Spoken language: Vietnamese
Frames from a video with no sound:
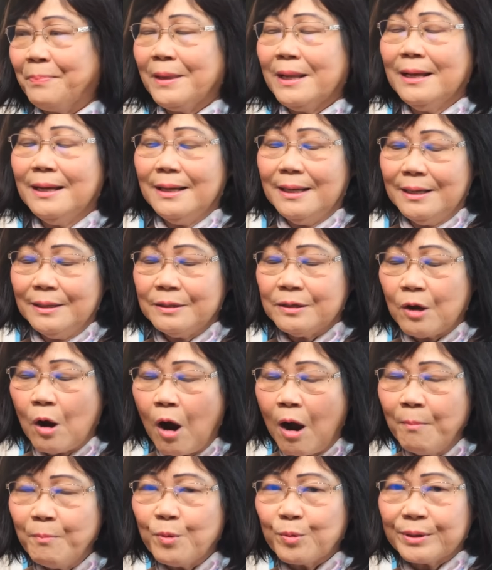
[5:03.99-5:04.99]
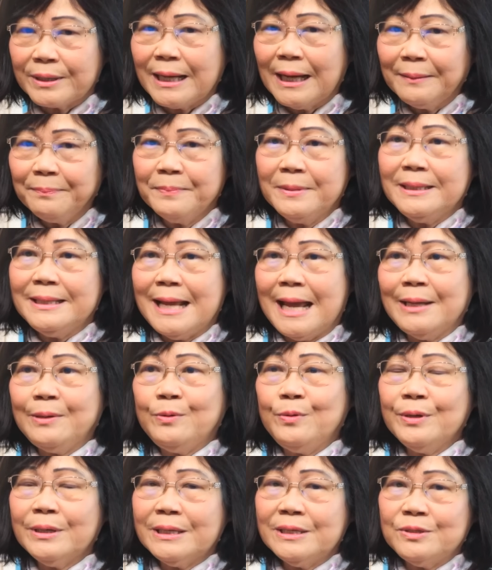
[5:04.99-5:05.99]
Ừ. Có một cách mình giải
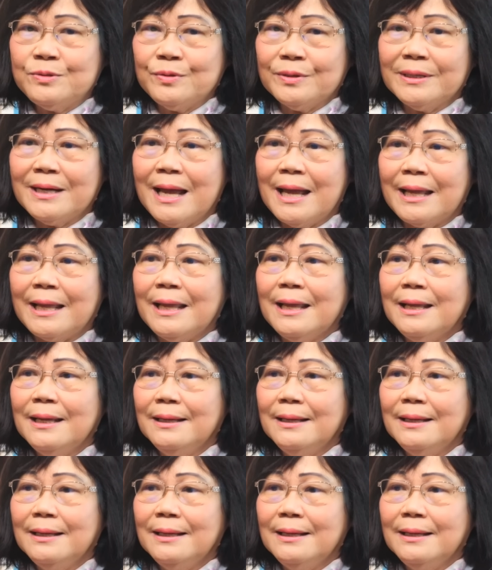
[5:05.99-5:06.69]
quyết cái chuyện này